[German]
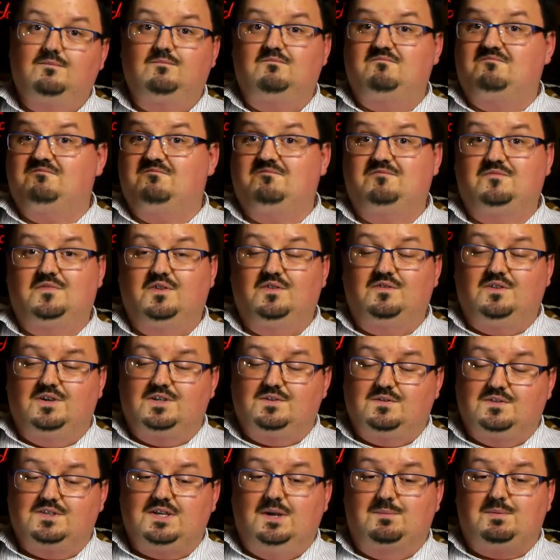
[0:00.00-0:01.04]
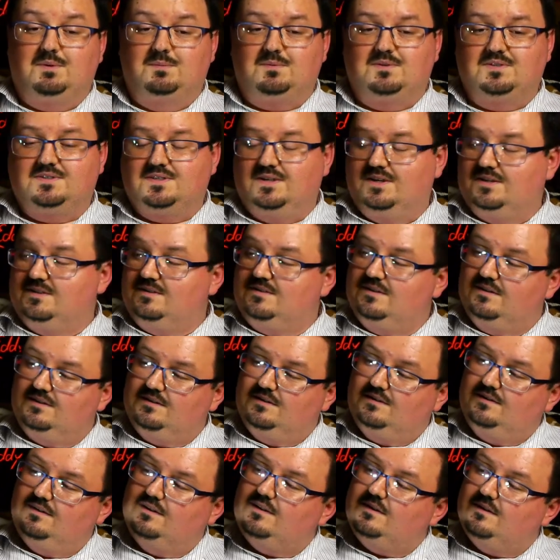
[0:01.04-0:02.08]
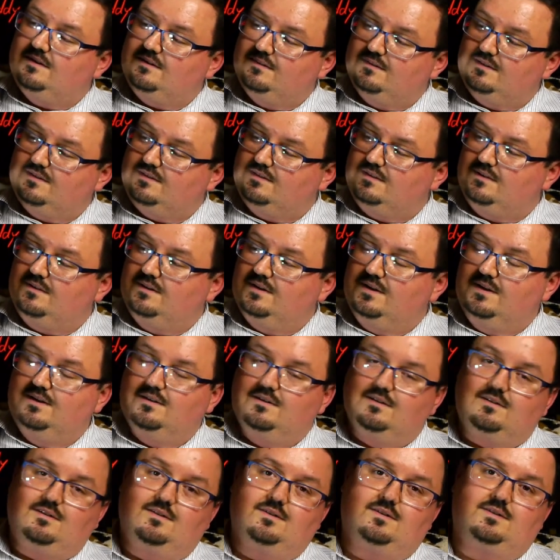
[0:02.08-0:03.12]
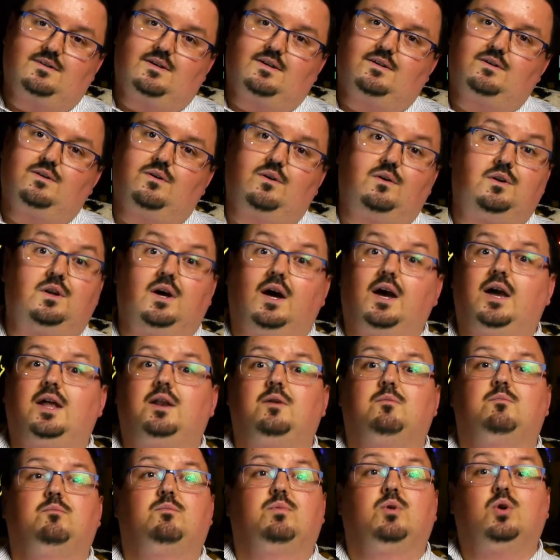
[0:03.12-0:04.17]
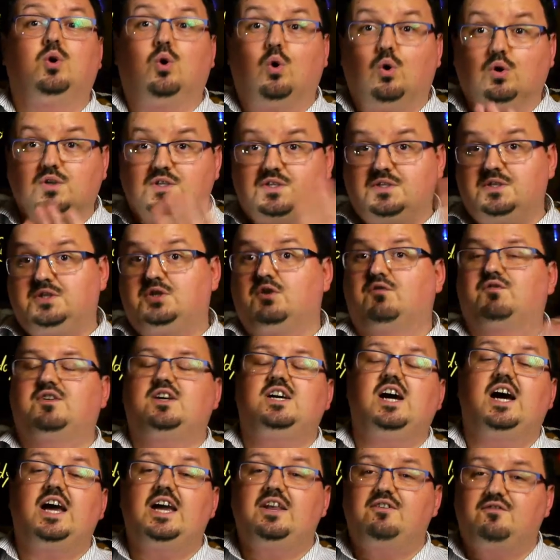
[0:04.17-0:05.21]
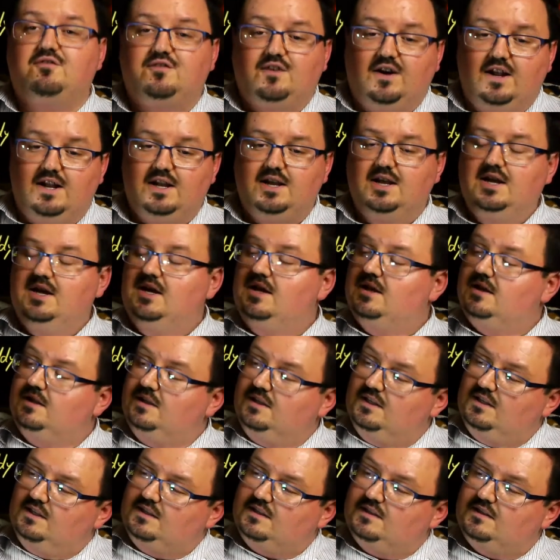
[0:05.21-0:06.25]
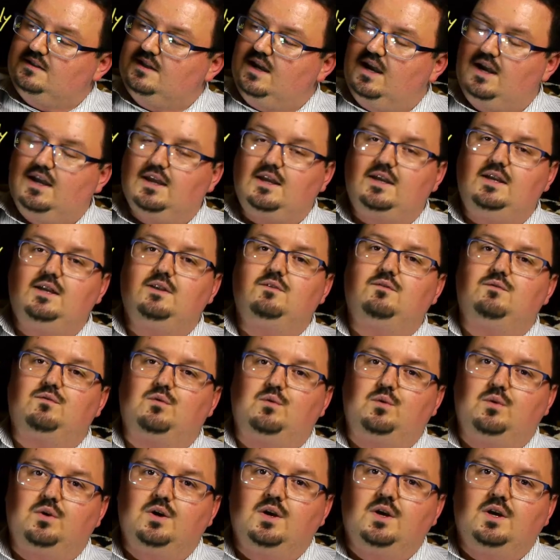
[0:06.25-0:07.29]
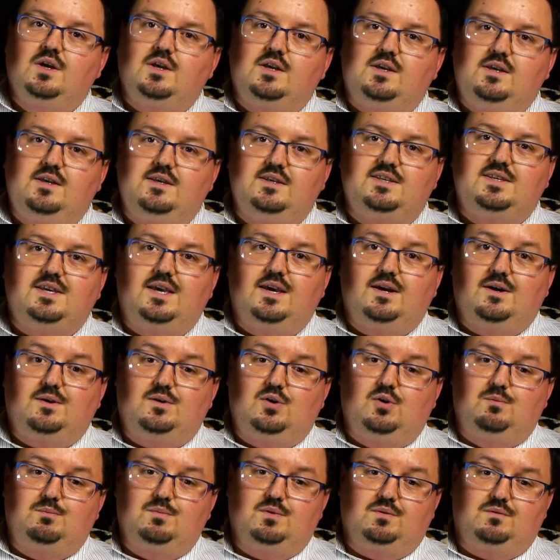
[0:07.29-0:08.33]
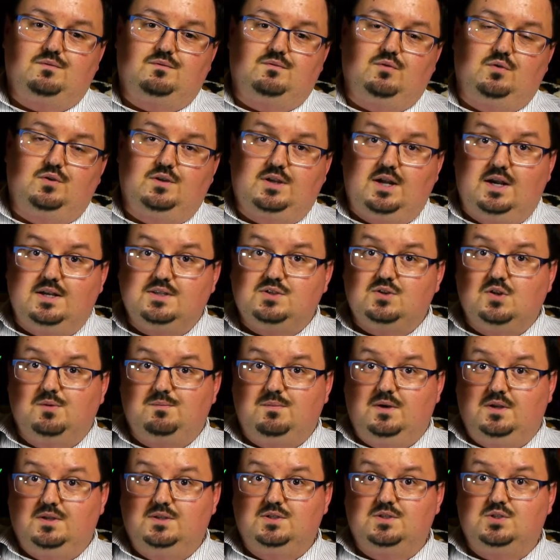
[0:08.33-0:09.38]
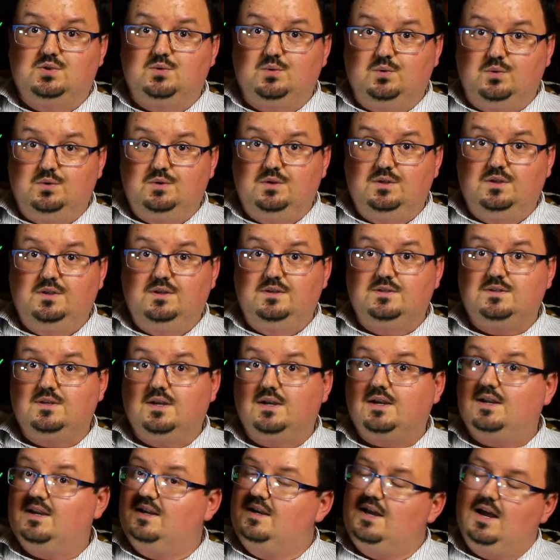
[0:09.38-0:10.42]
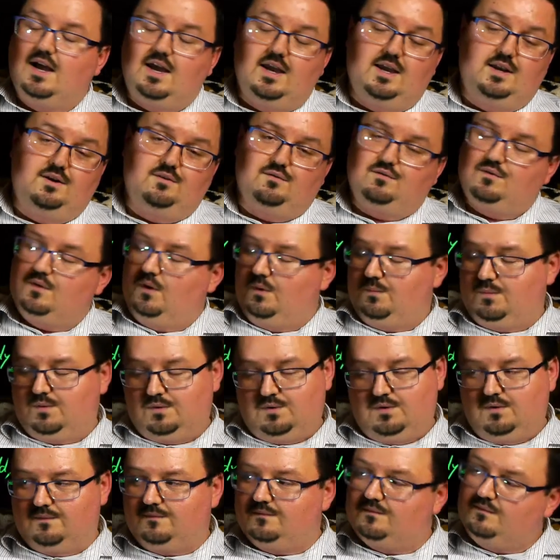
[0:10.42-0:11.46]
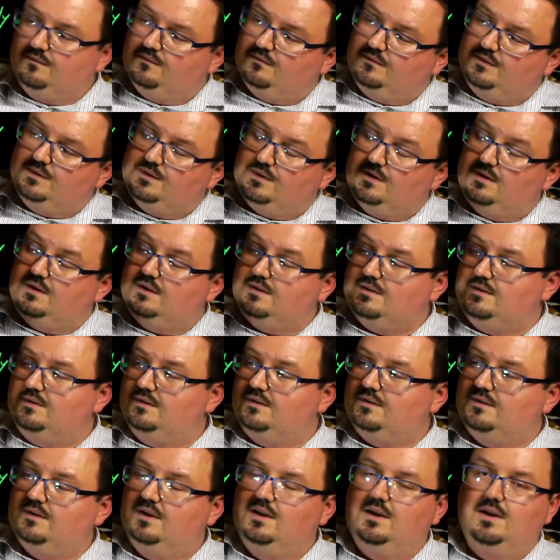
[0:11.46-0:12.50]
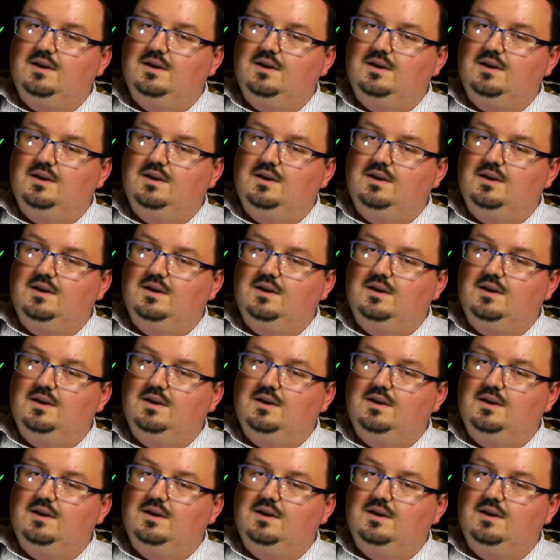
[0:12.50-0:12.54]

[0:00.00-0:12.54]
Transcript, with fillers: weißt du, was Abraham gesagt hat? Nee, was denn? Gesagt, oh nein, bloß nicht, auf keinen Fall, nicht dahin, wo ich herkomme. Von da soll mein Sohn Isaac keine Frau bekommen. Wieso denn das nicht?